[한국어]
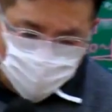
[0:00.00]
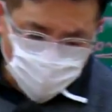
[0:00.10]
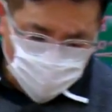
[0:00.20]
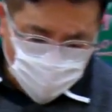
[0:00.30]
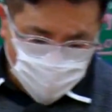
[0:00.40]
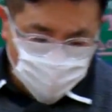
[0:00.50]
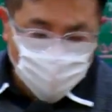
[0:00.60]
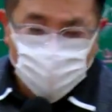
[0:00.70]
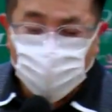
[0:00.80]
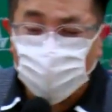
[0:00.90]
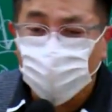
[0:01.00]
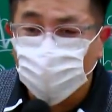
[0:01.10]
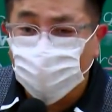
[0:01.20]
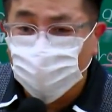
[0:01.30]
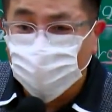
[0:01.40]
효력이라고 써 있는 거
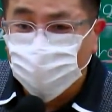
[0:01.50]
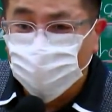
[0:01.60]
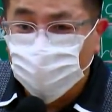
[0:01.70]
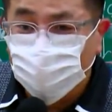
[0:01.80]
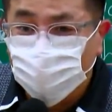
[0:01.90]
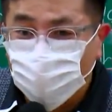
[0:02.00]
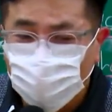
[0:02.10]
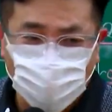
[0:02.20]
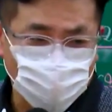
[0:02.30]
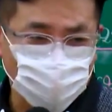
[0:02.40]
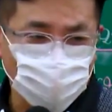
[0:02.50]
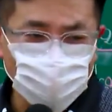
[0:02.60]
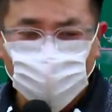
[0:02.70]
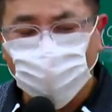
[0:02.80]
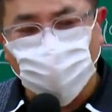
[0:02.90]
보여요? 그거 봐
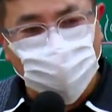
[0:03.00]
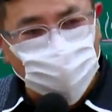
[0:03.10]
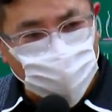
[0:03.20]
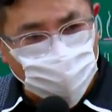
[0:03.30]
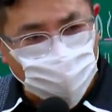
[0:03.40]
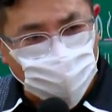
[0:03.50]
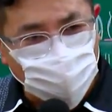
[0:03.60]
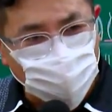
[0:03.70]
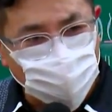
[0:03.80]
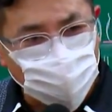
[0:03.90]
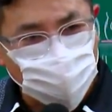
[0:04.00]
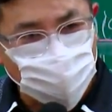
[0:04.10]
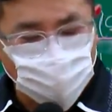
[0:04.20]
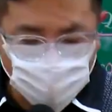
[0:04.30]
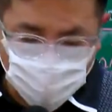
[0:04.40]
이해가 가잖아.
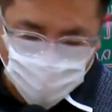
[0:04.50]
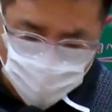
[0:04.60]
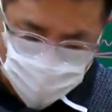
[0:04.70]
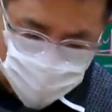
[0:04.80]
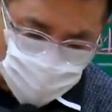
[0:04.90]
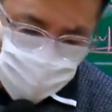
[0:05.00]
그래서